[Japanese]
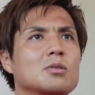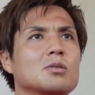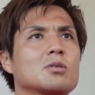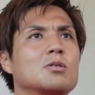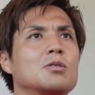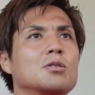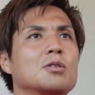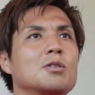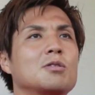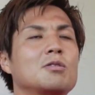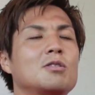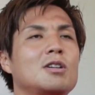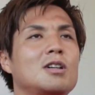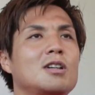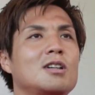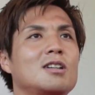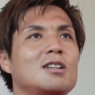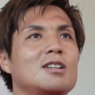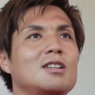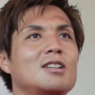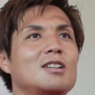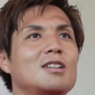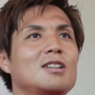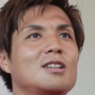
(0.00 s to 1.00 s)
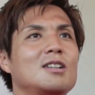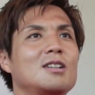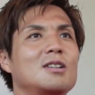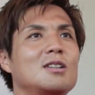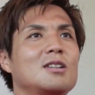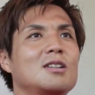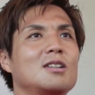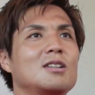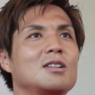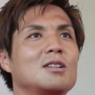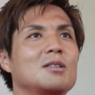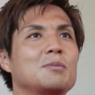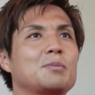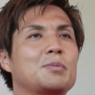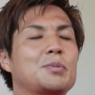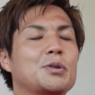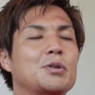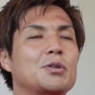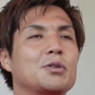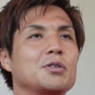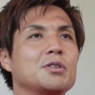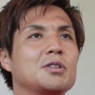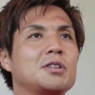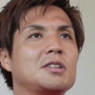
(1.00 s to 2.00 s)
これは
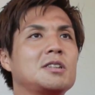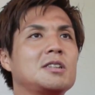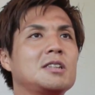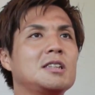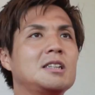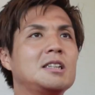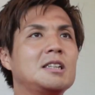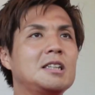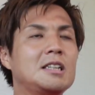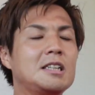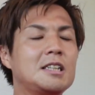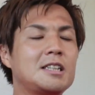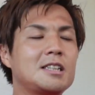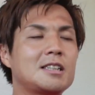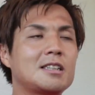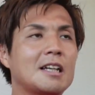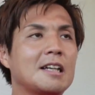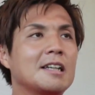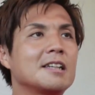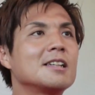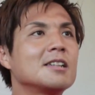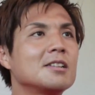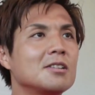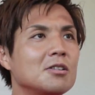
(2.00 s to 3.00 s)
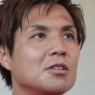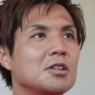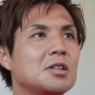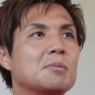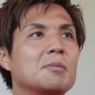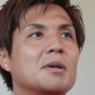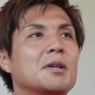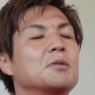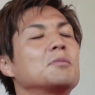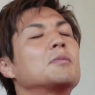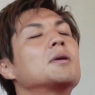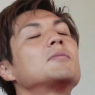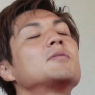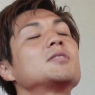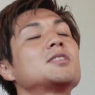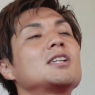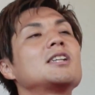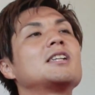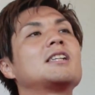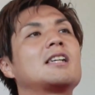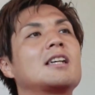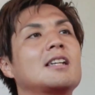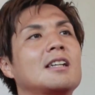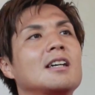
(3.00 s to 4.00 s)
プロ行きたいけど今のままじゃ
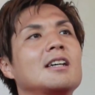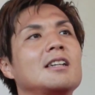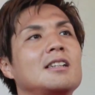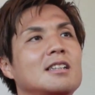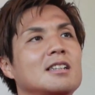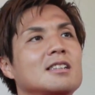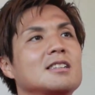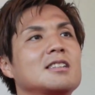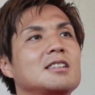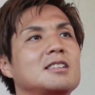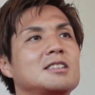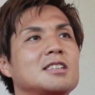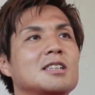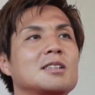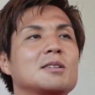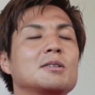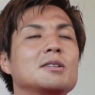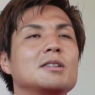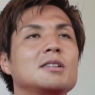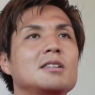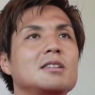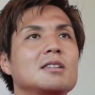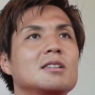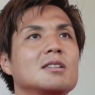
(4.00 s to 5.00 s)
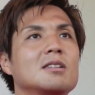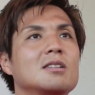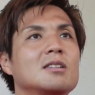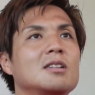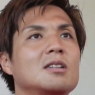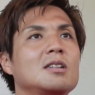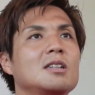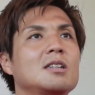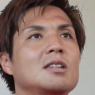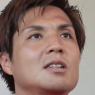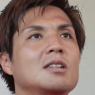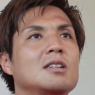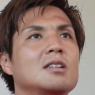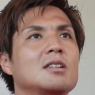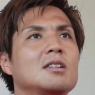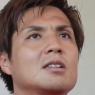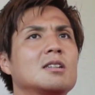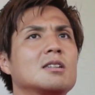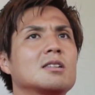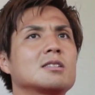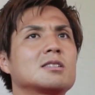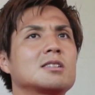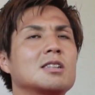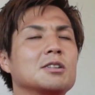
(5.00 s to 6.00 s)
いけないなって、じゃあ
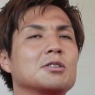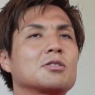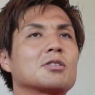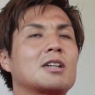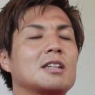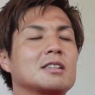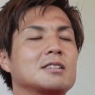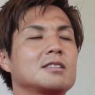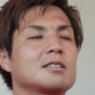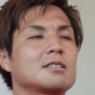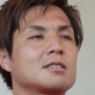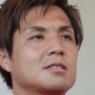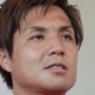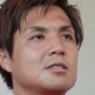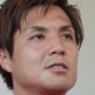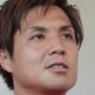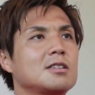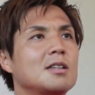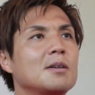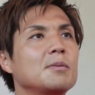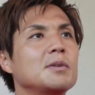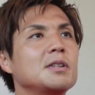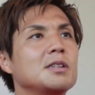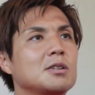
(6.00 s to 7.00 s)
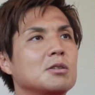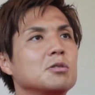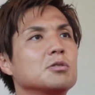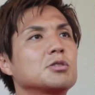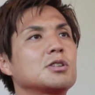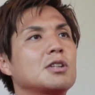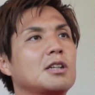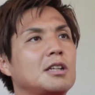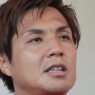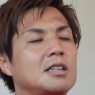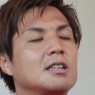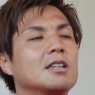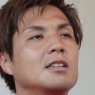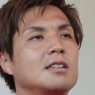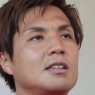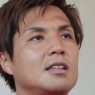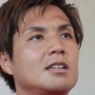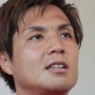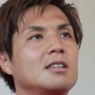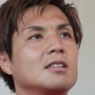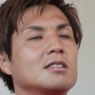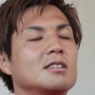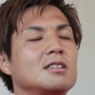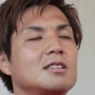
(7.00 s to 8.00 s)
ちゃんと活躍するためにどうしたらいいか
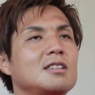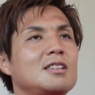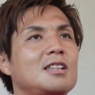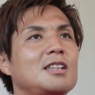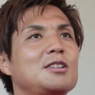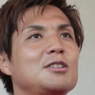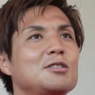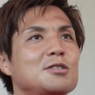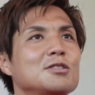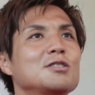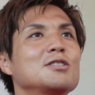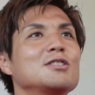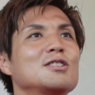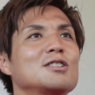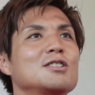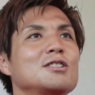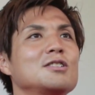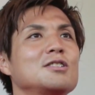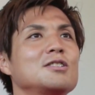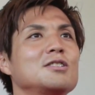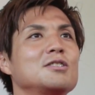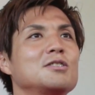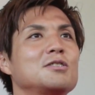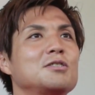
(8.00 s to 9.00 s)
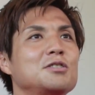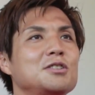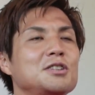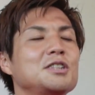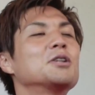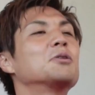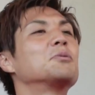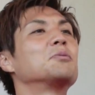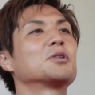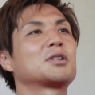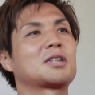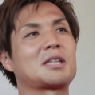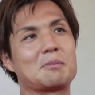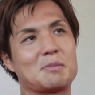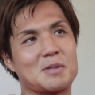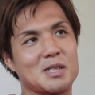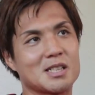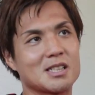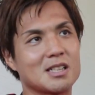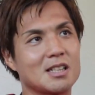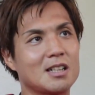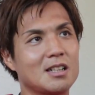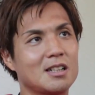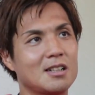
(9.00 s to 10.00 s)
なっていうふうに思ってま
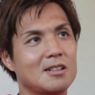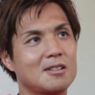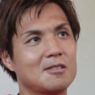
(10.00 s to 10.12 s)
した。